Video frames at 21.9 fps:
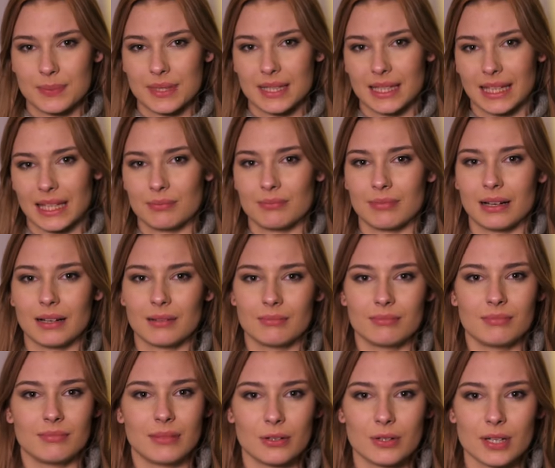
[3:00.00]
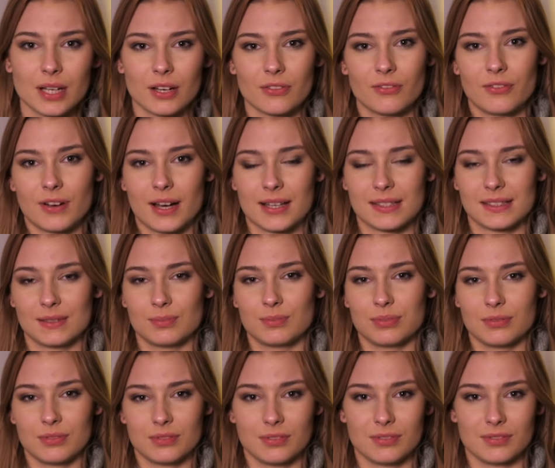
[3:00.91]
taki ma mały kwas,
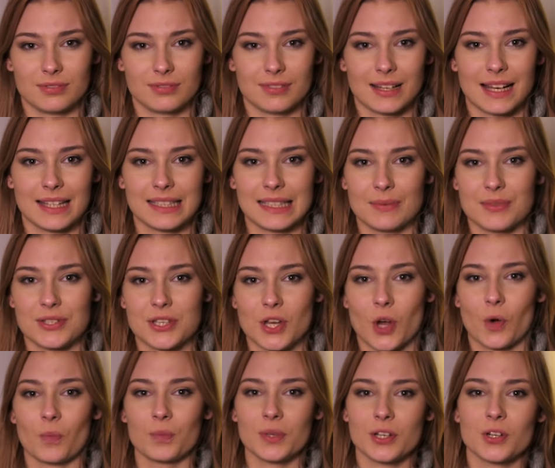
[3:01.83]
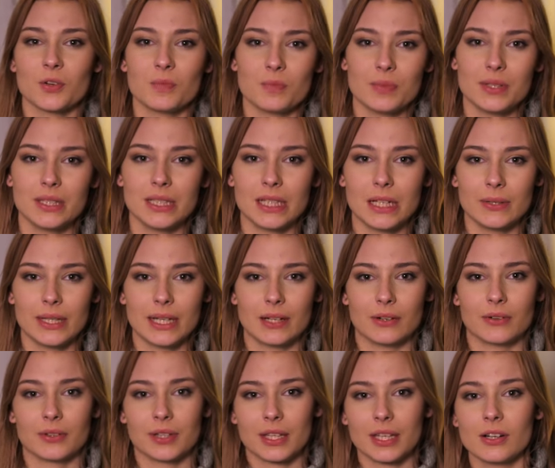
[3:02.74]
bo Adam się o mnie obijał,
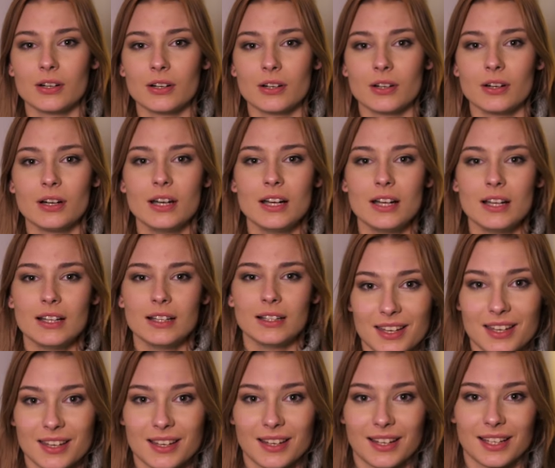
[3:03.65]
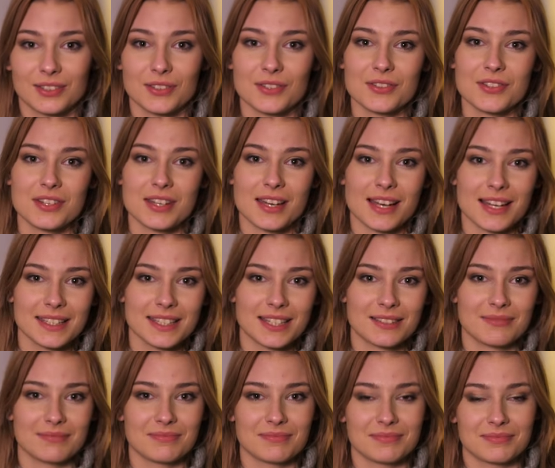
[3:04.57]
ja o niego. A to, że
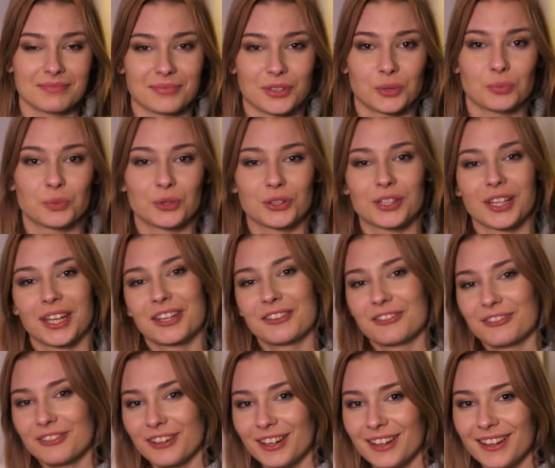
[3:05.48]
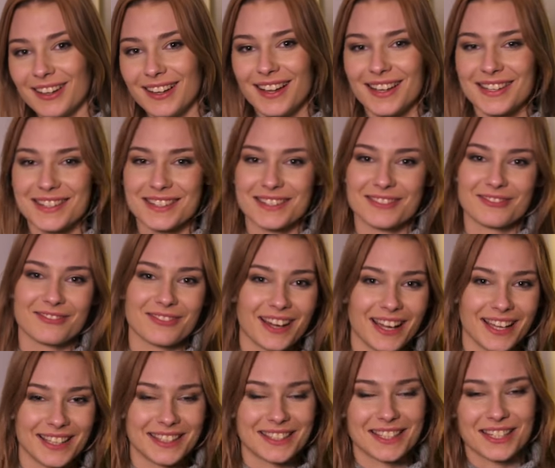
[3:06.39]
Adam niby taki waleczny,
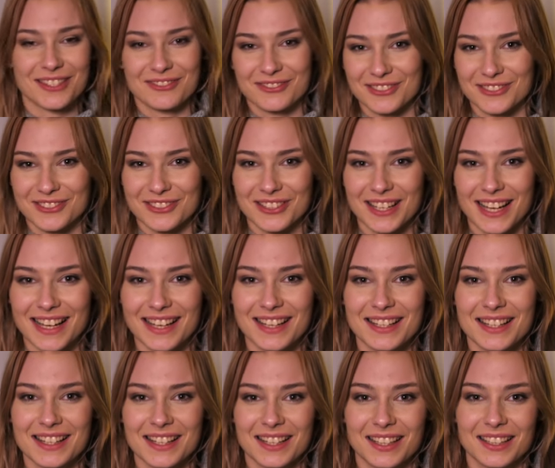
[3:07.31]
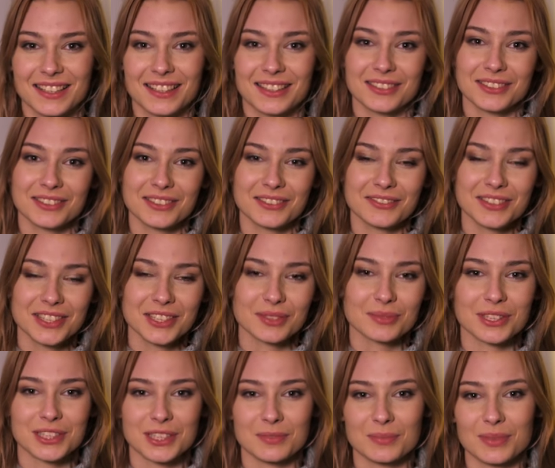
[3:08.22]
fighter i w ogóle, e, no to
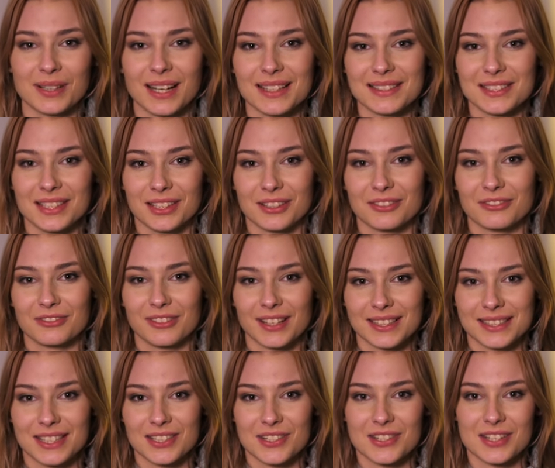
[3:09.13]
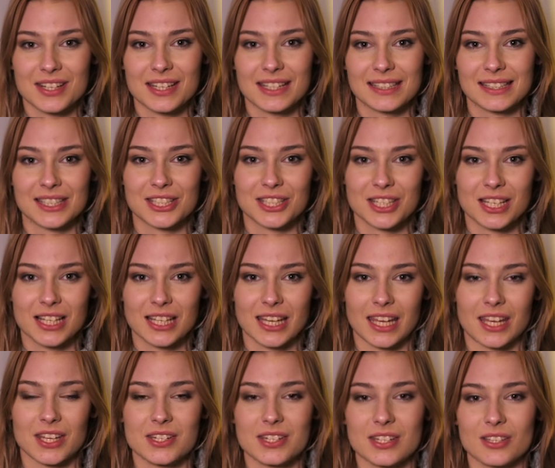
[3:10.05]
wiadomo, chciał pokazać jako facet, że jest
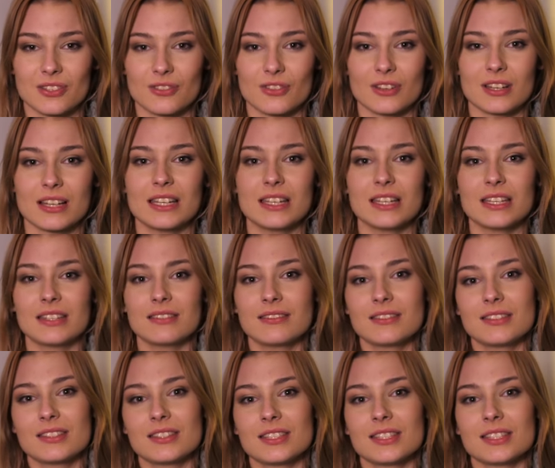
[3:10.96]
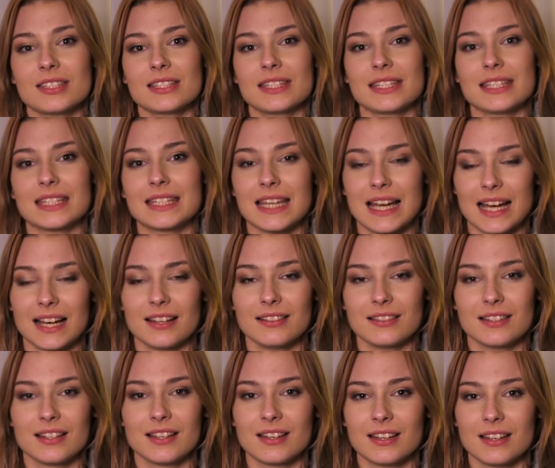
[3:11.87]
silniejszy, no ale
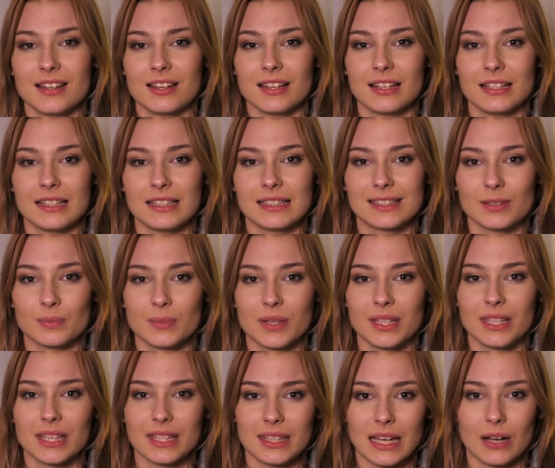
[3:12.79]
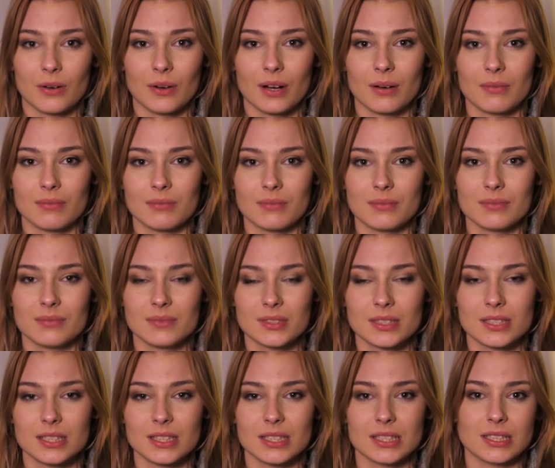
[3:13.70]
ja E, sobie nie dałam,
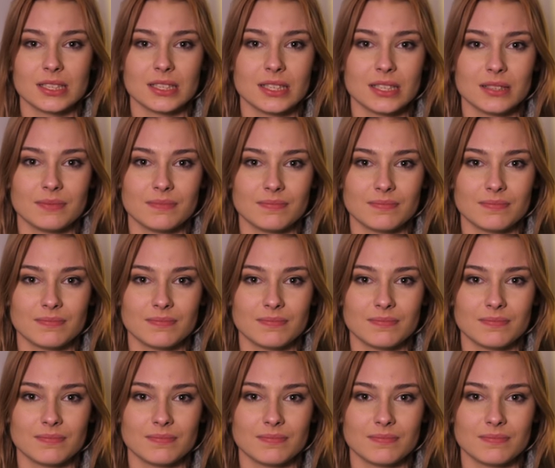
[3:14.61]
e,